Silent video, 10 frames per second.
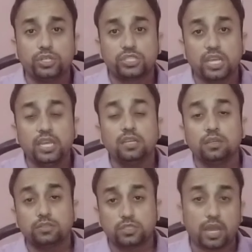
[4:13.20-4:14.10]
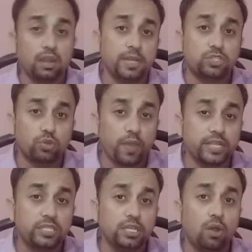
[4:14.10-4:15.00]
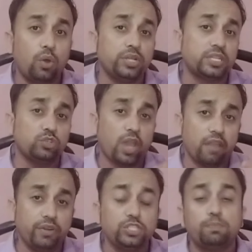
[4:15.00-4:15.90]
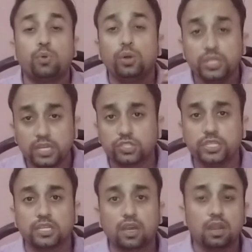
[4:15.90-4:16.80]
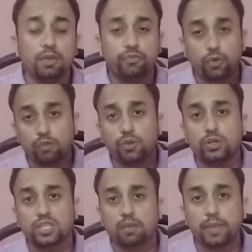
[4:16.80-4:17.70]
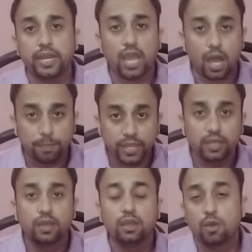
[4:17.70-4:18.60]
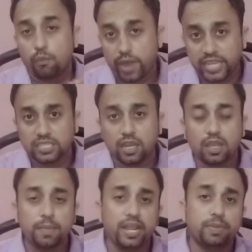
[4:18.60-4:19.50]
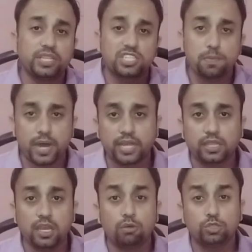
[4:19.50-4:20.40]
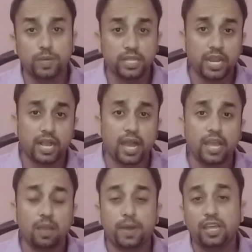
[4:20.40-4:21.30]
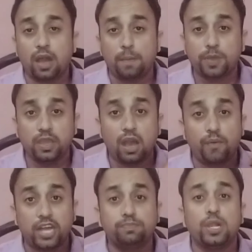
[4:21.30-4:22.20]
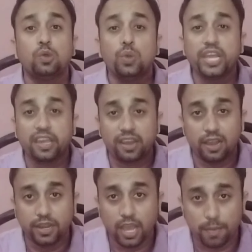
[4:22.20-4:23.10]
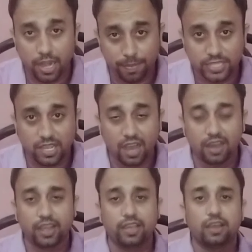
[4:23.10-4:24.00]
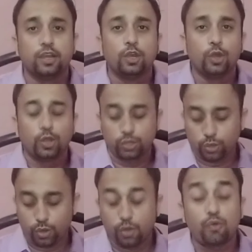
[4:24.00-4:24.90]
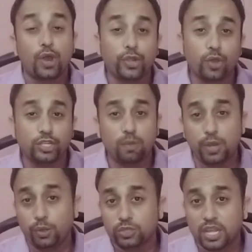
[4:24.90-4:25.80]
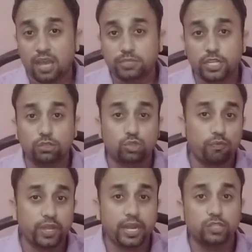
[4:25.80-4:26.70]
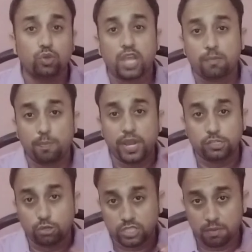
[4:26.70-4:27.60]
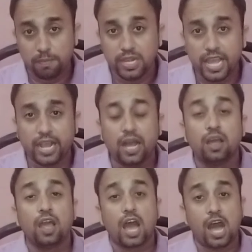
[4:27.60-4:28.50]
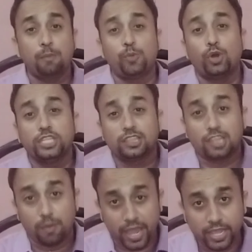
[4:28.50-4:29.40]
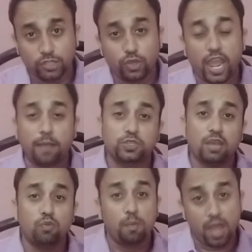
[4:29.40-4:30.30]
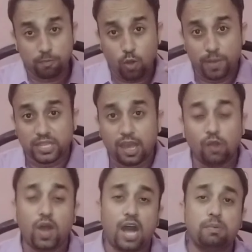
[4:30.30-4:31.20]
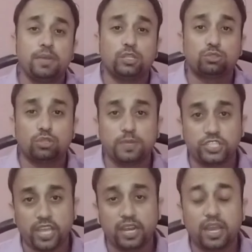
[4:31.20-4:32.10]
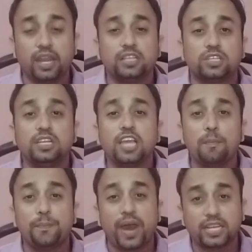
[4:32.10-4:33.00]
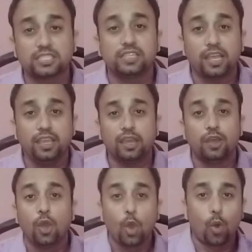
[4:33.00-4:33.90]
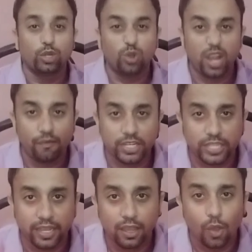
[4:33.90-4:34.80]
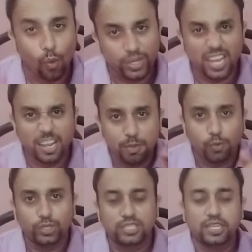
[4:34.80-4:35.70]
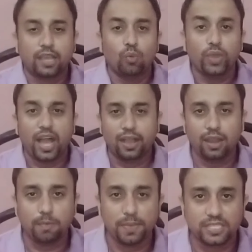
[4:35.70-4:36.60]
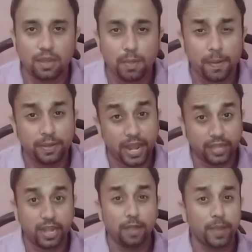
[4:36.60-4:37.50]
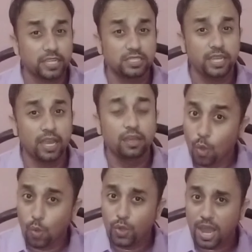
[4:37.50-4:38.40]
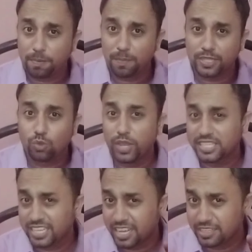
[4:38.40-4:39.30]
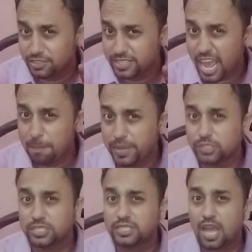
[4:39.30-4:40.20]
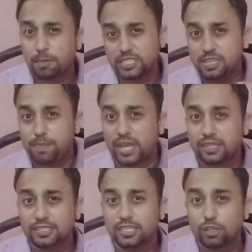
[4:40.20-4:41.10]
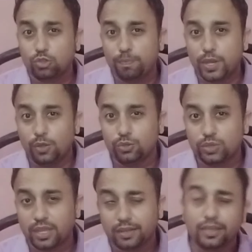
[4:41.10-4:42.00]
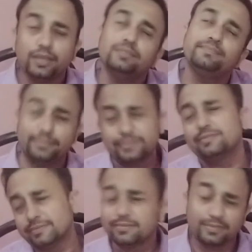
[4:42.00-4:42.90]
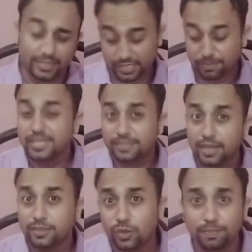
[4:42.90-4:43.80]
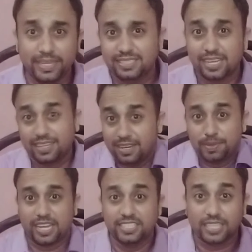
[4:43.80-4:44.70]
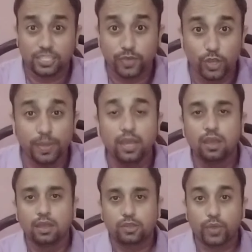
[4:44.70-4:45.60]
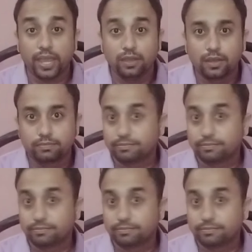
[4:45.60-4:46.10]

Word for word: और इसकी तकरीबन सिक्वेंसी और इसकी जो एवरेज है बहुत ही अच्छी है तकरीबन फोर फ्लोर तक मैंने अभी वॉइस करके मेरे बंदे से बात की है उस बंदे ने कहा कि भाई आपकी आवाज़ बिल्कुल ही क्लियरली हमारे पास आ रही है तो वॉकी टॉकी जो ब्लूटूथ के नाम से जो सॉफ्टवेयर है जो कि आपको प्ले स्टोर से भी मिल जाएगा आप बहुत ही तबाही की जो एप्स है वो मैं आपको बता रहा हूँ आप अपने दोस्तों में शेयर करें जिनके पास नहीं है और जो लवर्स है उनके लिए भी बहुत अच्छा है क्योंकि अगर आपके पास घर पर नेट नेट पैकेज नहीं है और आपके पास कोई ऐसा टैब नहीं है जिससे आप किसी से बात कर सकते हो तो ब्लूटूथ करके हम्म, समझ गए तो मैं ज़्यादा नहीं बताना चाहता इस वीडियो में क्योंकि